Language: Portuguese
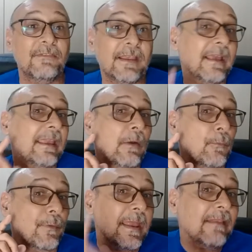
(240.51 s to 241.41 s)
Será que é
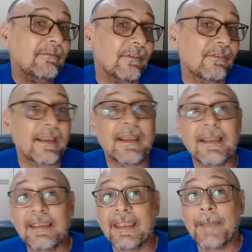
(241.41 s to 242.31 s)
Corinthians?
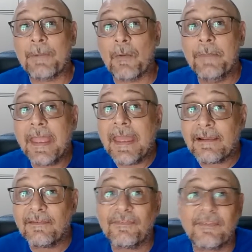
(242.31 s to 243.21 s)
Será que é
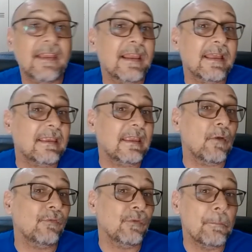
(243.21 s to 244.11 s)
Palmeiras? Será que
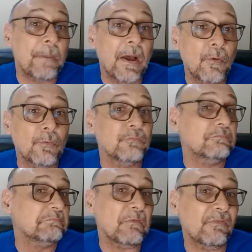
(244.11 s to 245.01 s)
é o São Paulo?
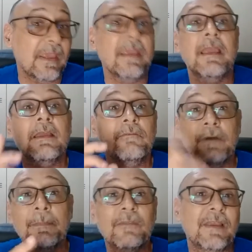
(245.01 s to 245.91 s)
Não sei.
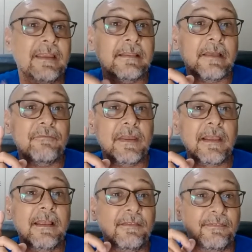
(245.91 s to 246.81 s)
Vamos ver.
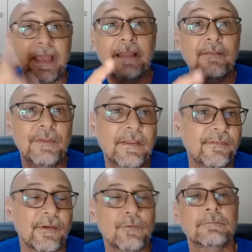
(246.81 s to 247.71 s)
Quinta-feira sai a
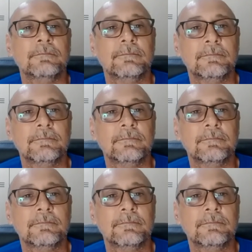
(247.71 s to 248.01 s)
definição.